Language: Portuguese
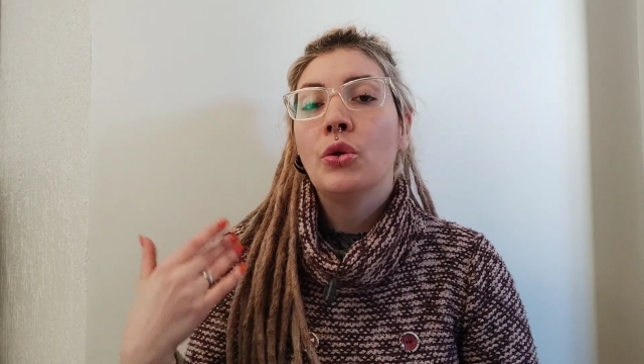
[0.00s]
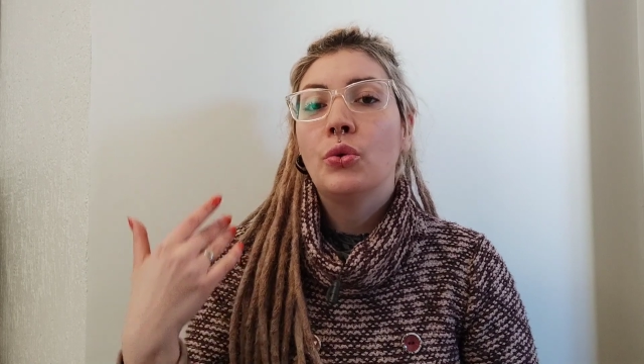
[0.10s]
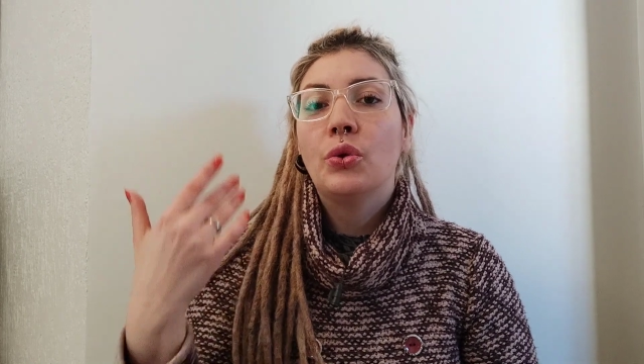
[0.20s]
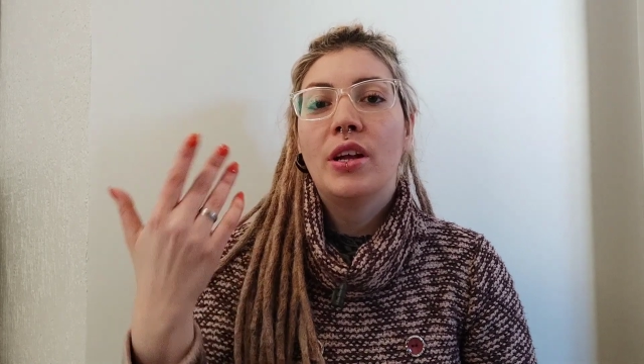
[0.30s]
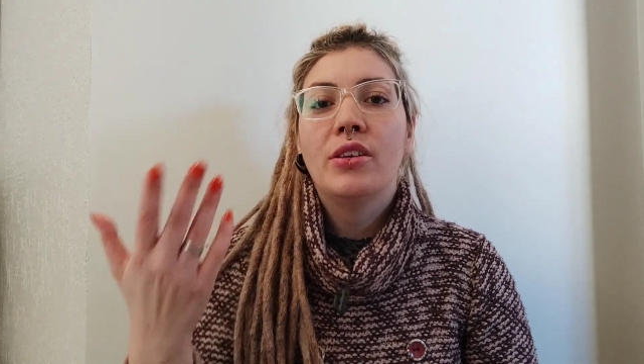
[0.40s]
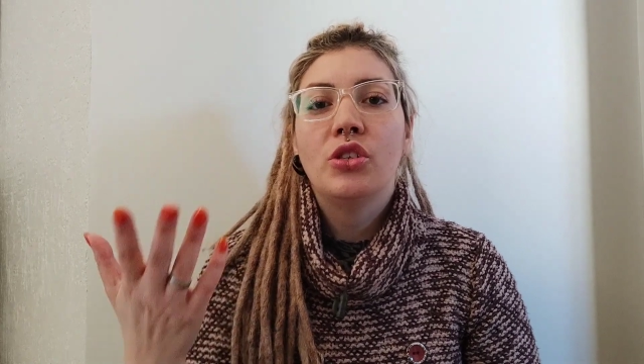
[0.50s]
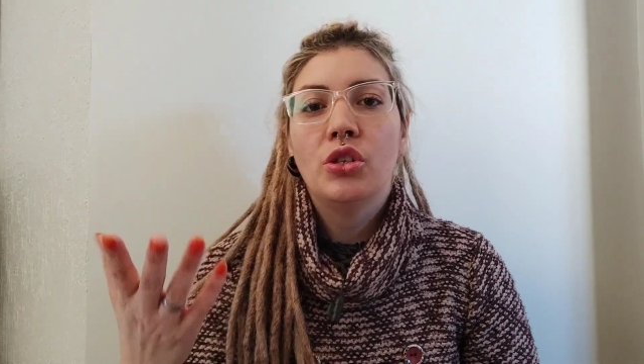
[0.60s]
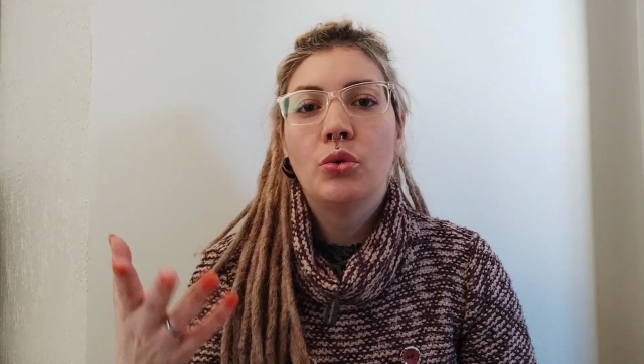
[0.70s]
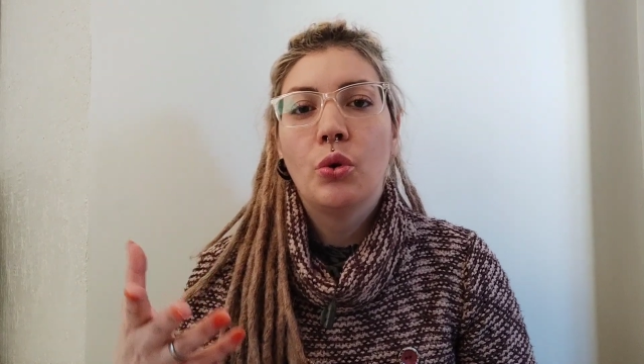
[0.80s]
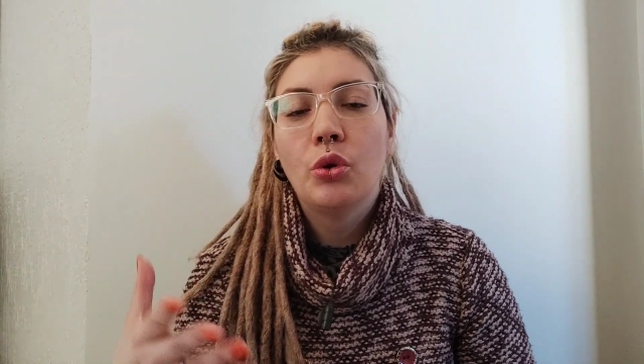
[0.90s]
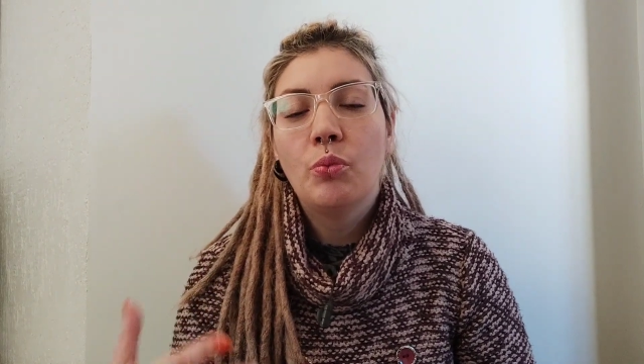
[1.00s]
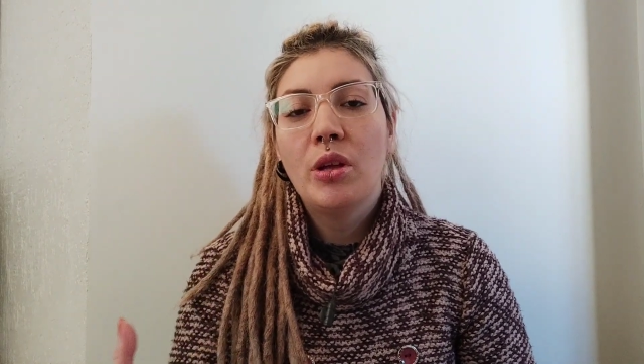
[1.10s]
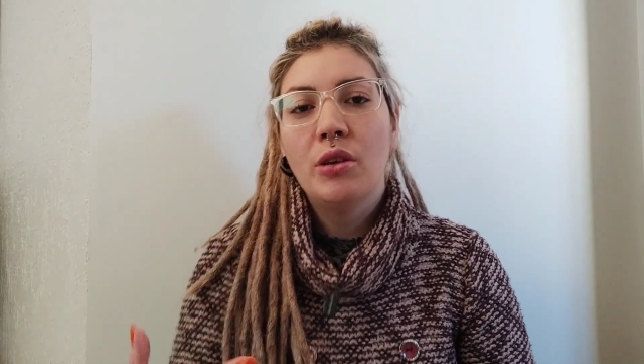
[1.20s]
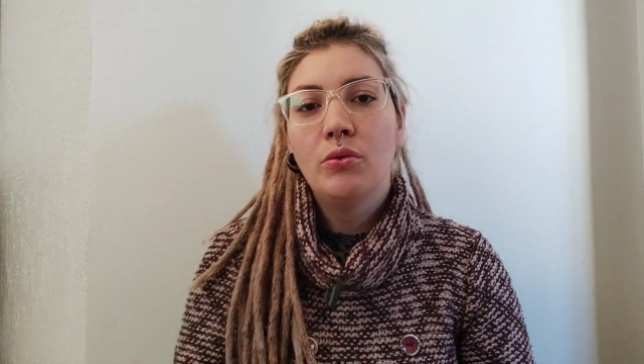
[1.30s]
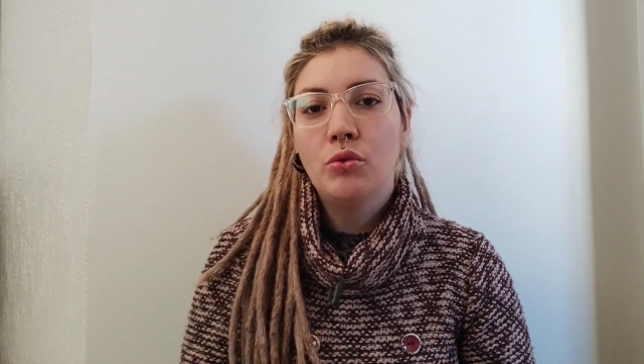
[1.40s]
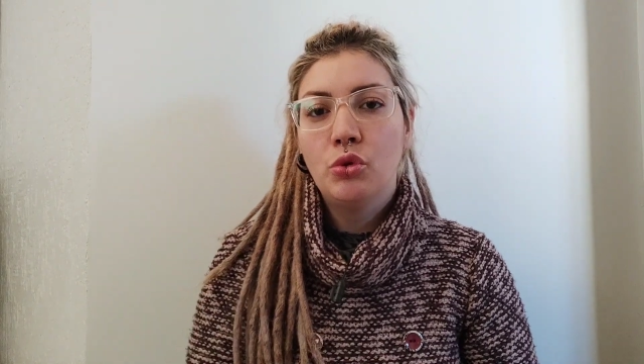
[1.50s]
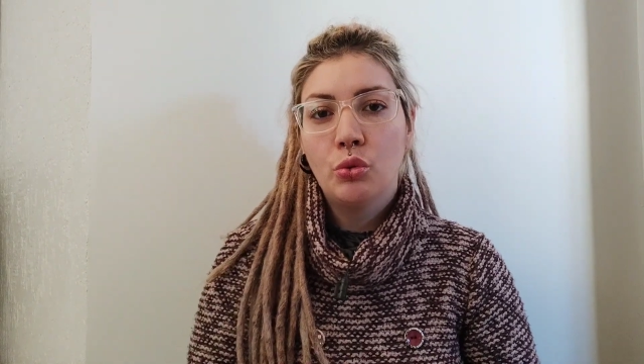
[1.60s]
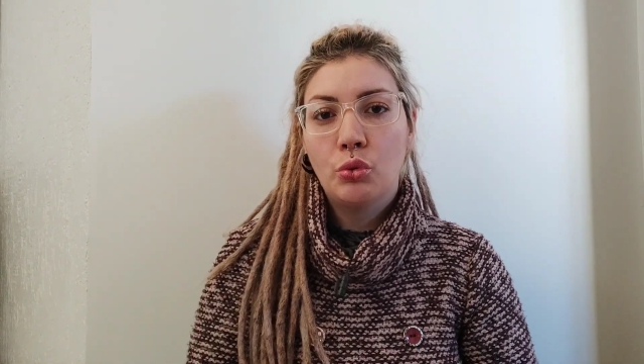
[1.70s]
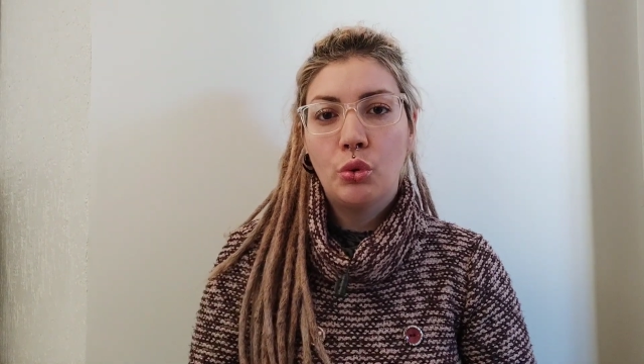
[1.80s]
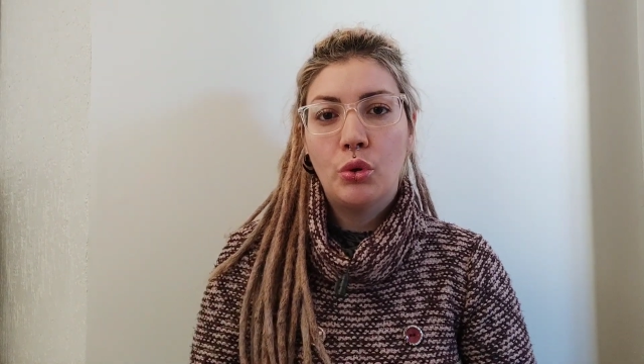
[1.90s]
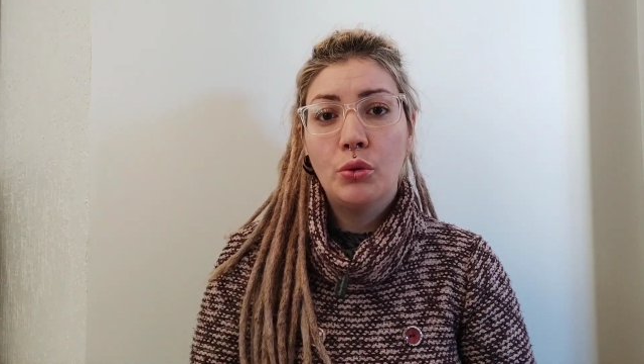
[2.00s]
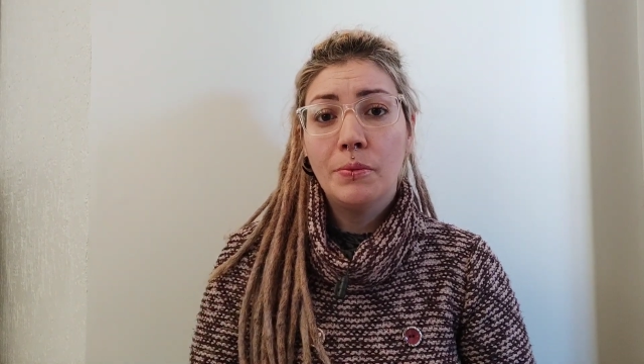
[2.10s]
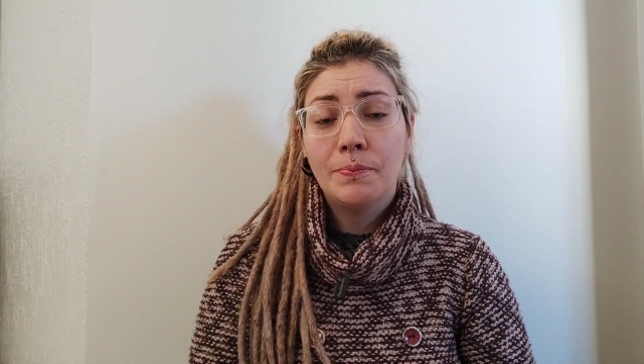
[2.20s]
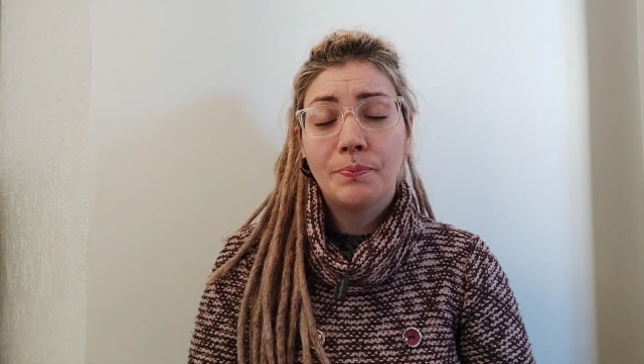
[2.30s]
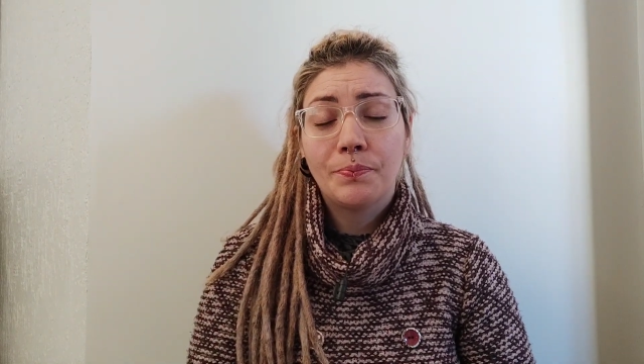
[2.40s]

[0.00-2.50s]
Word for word: durante todo o período de outono